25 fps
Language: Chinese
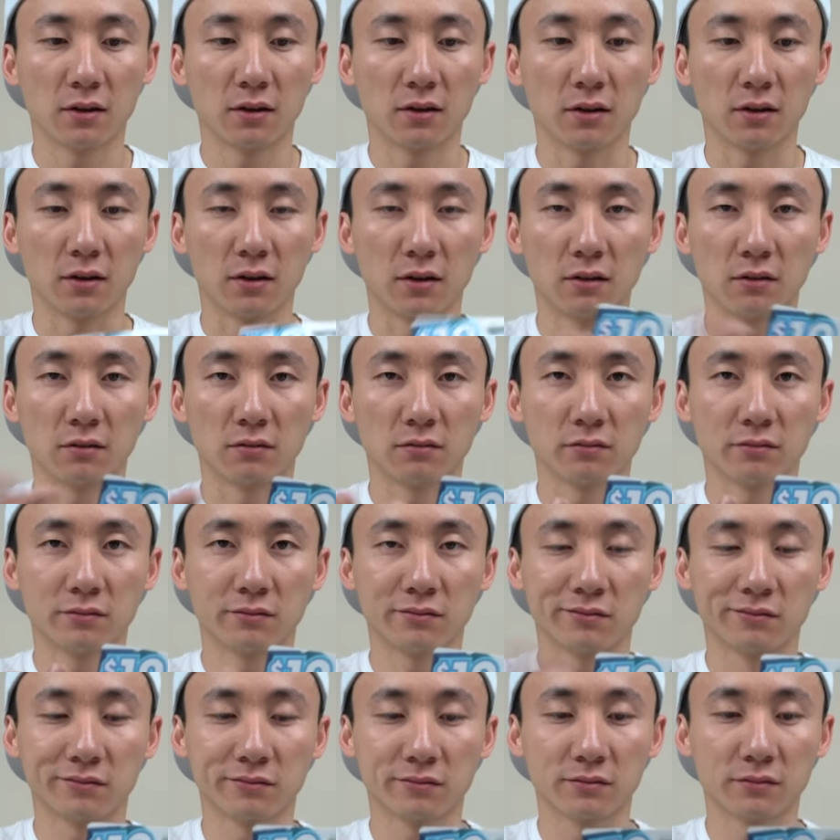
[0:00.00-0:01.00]
嗯、呃，
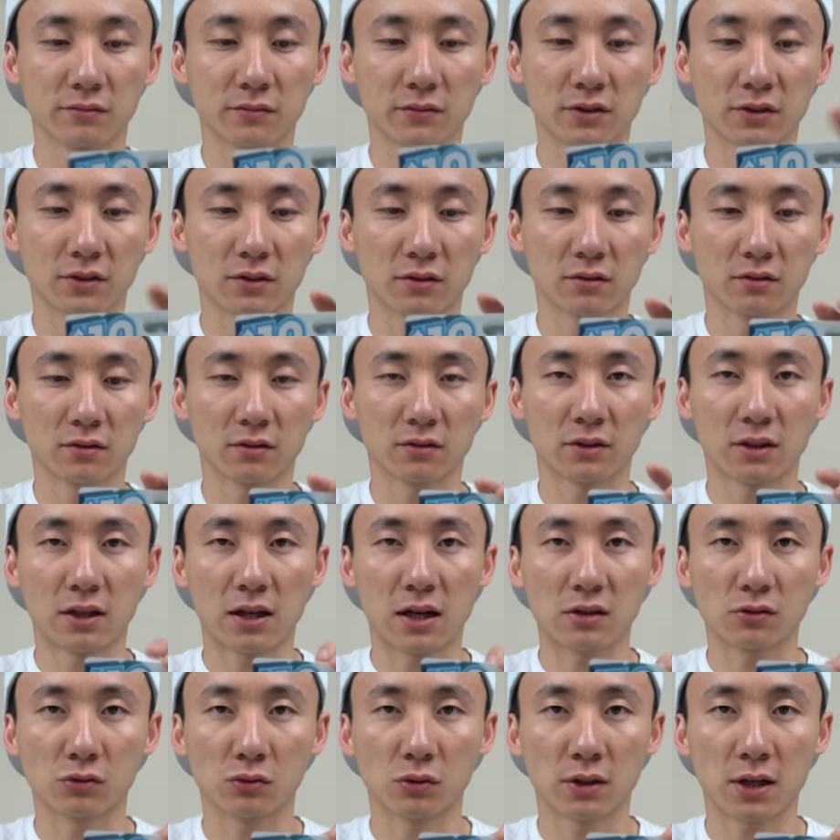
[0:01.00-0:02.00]
大
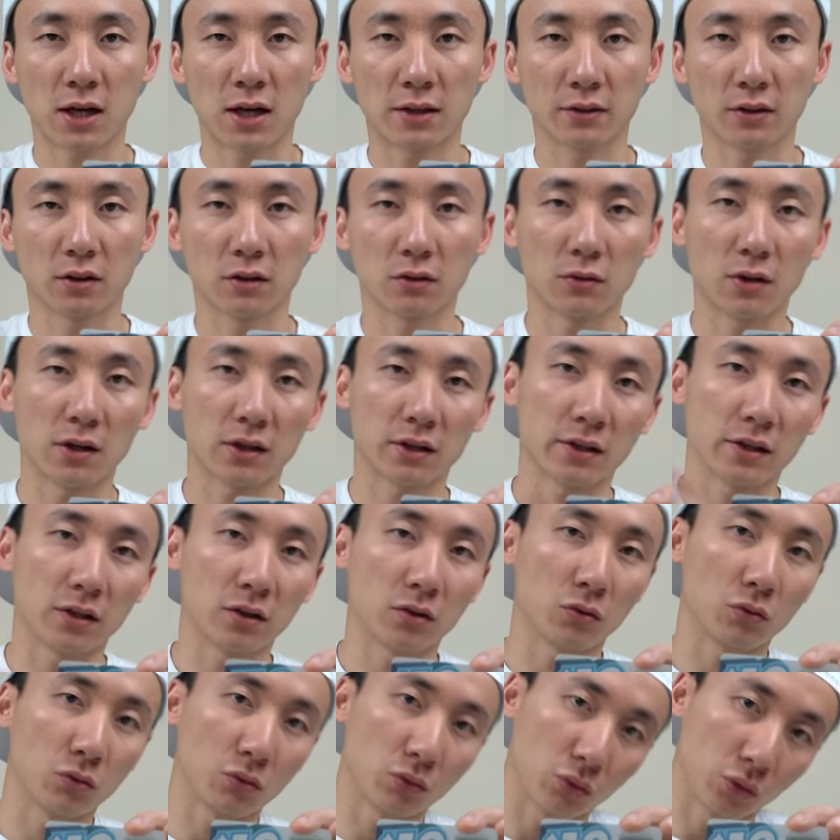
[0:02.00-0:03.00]
家如果看到的话可以
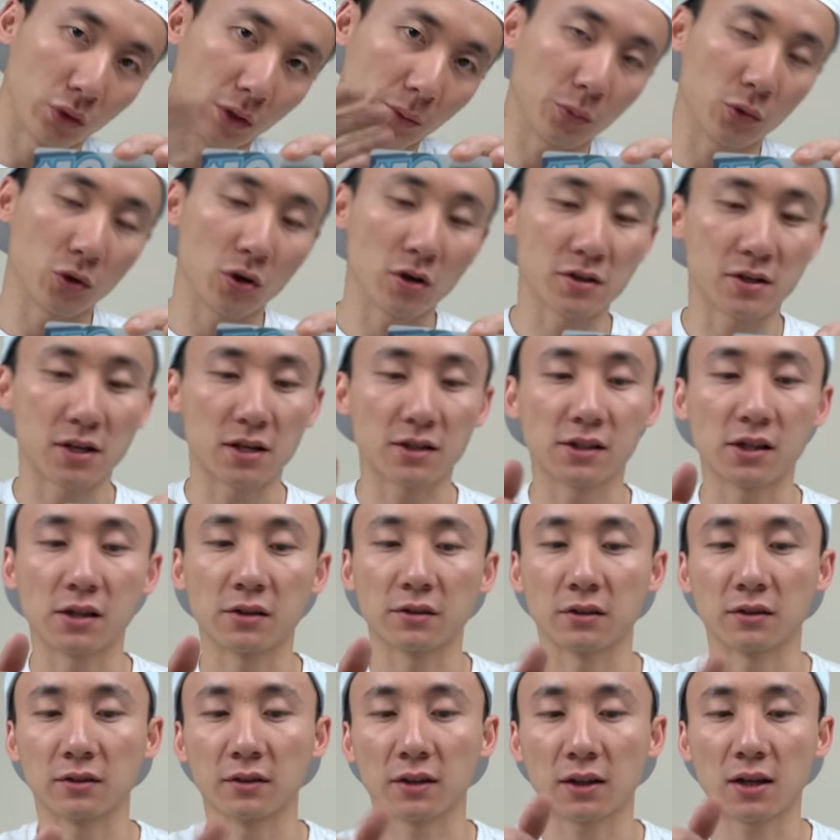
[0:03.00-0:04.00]
回播一下，暂
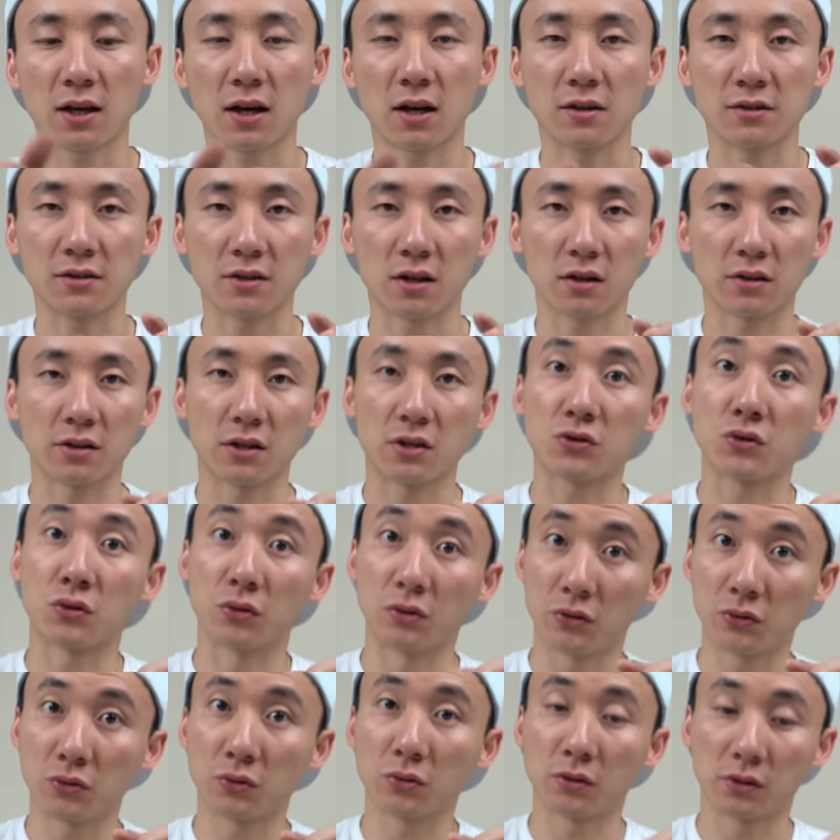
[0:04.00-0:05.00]
停再看一下，也许
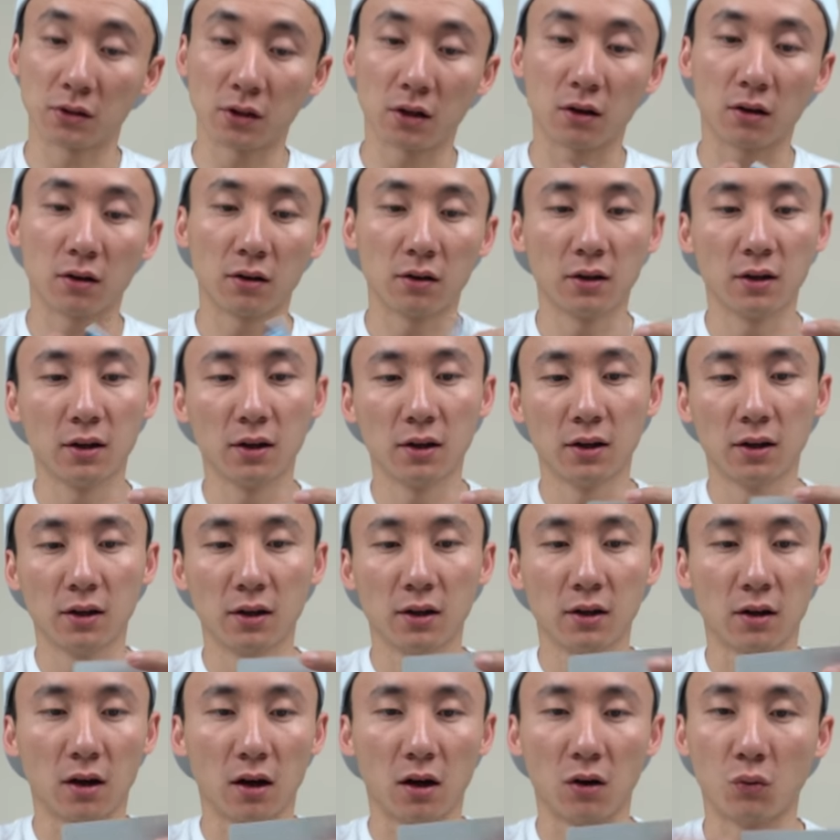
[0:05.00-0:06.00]
能用得到。
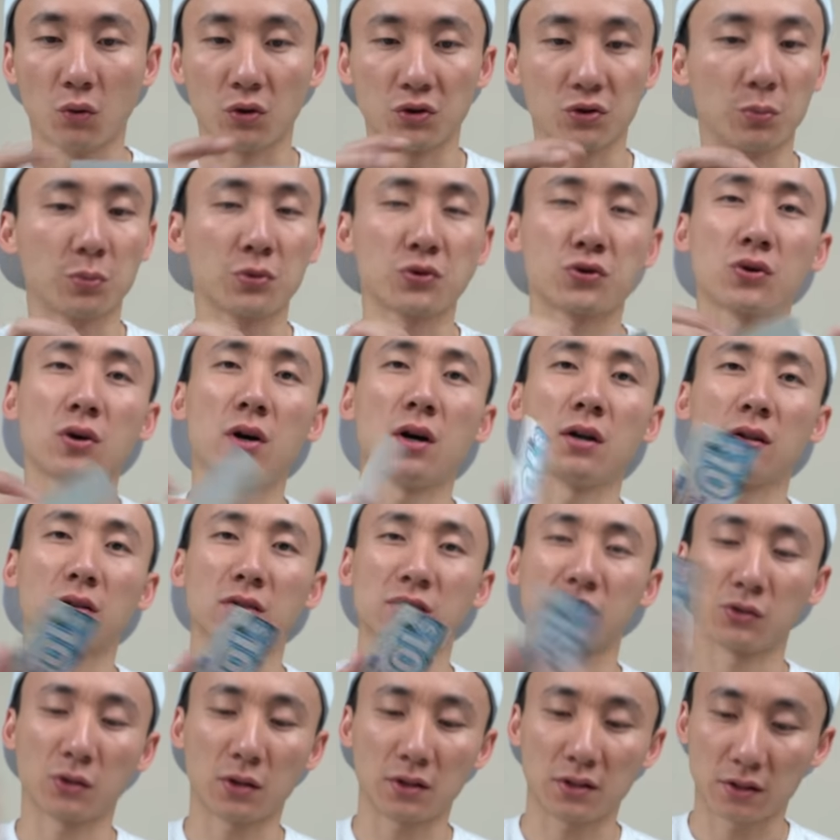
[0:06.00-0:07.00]
啊，我就不需要了，
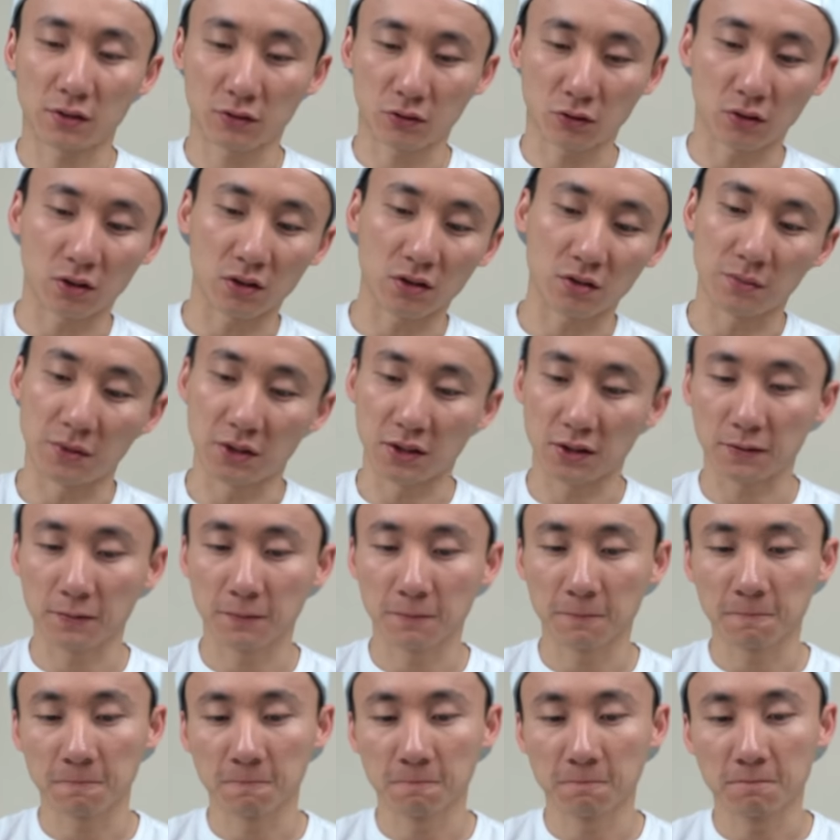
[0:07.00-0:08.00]
十块钱送给你们了。
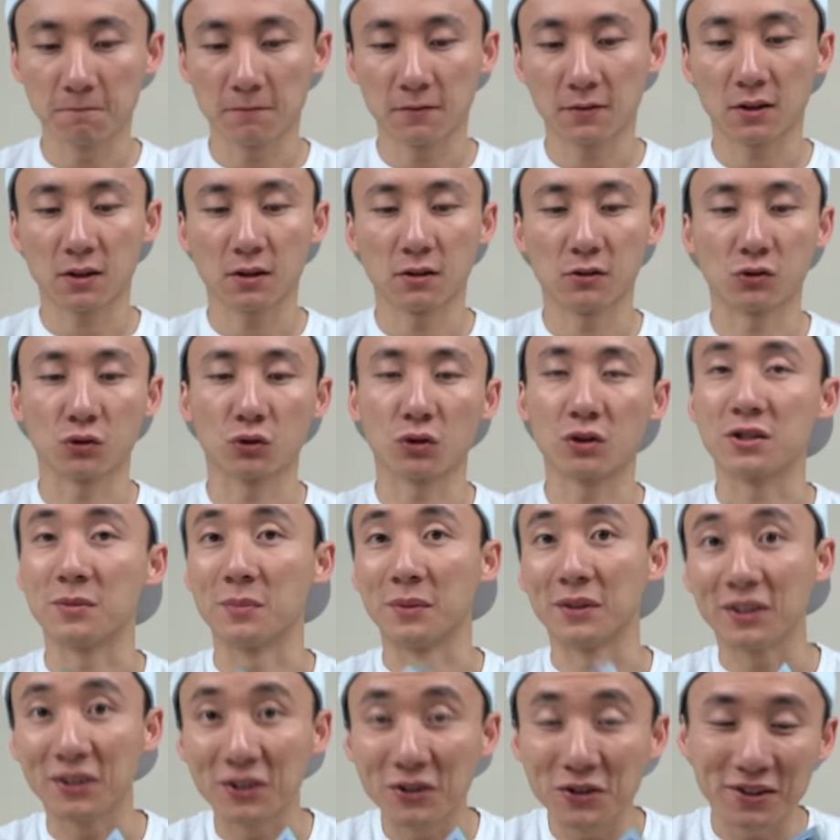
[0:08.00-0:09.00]
如果你
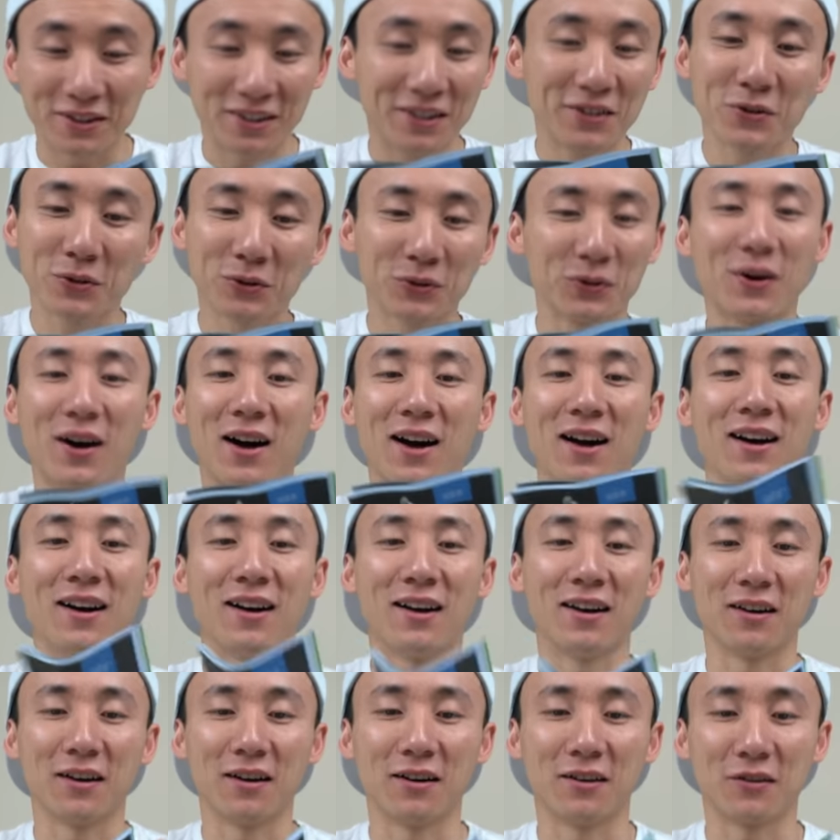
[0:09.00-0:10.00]
们能能用的话
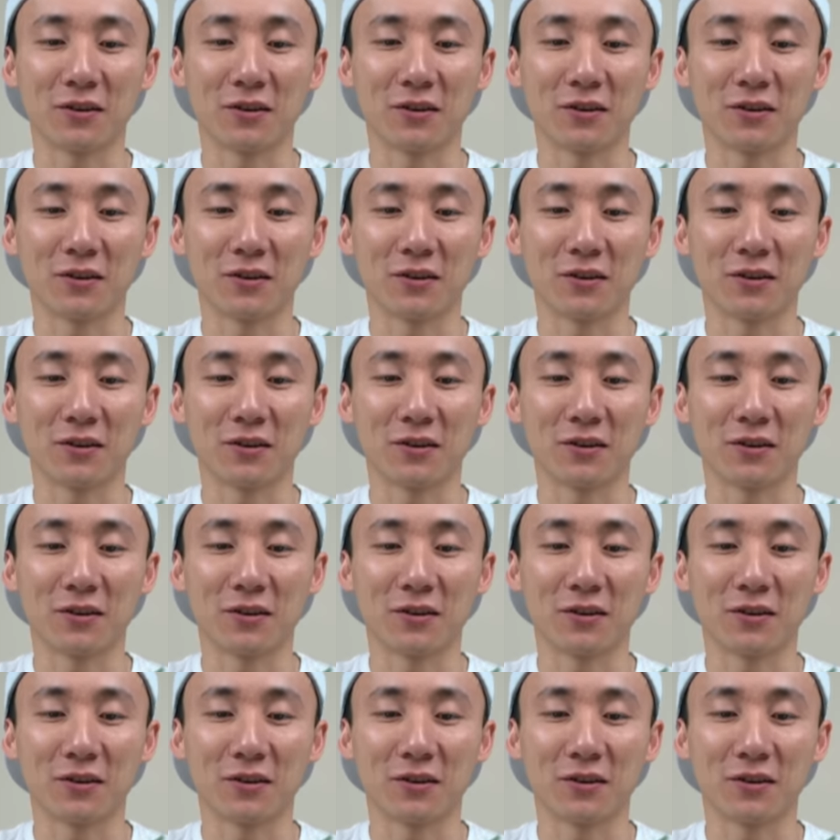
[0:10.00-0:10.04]
啊